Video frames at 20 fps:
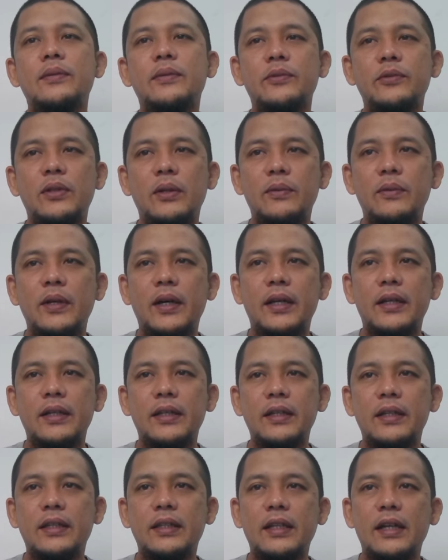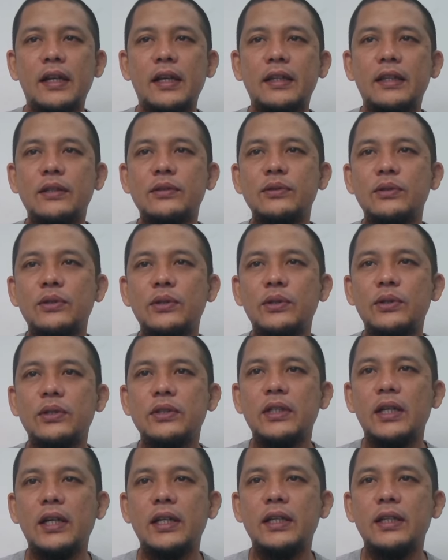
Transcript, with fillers: Mudah-mudahan. Kita lihat langsung tokonya.